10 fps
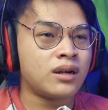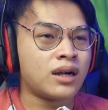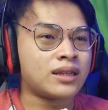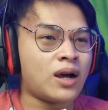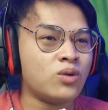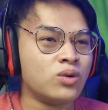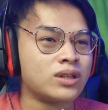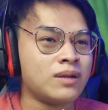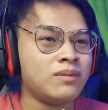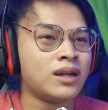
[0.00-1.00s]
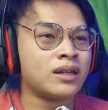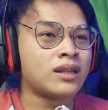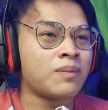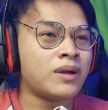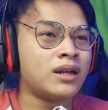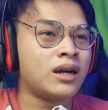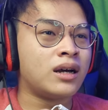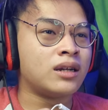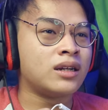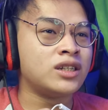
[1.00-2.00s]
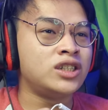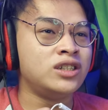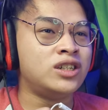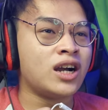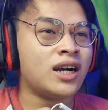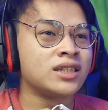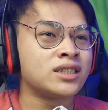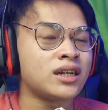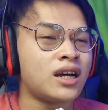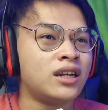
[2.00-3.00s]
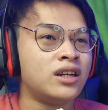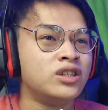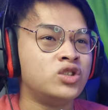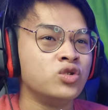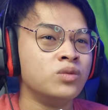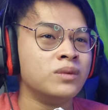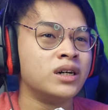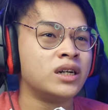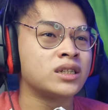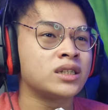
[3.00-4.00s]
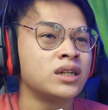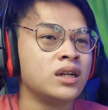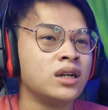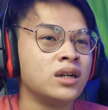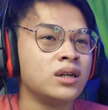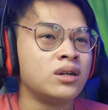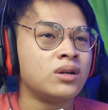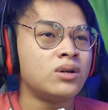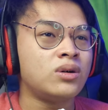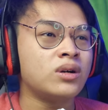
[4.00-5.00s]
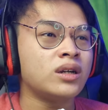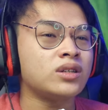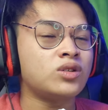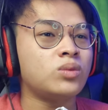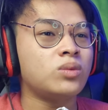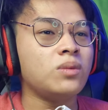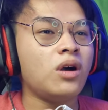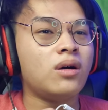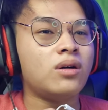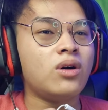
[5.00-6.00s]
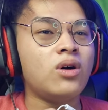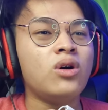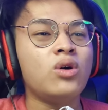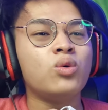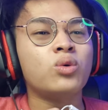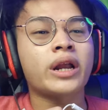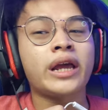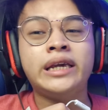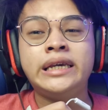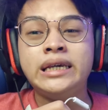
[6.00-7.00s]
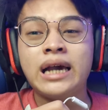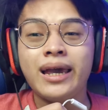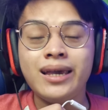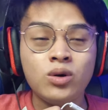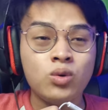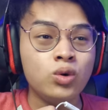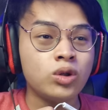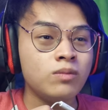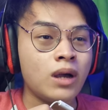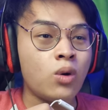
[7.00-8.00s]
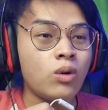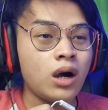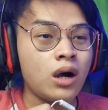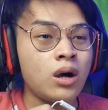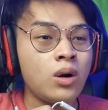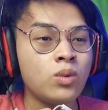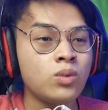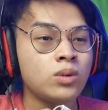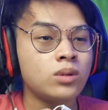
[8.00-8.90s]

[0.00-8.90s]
nggak tahu timnya tapi ada Nashi Judge ada The Jumers oke oh Regi nggak ikut miau au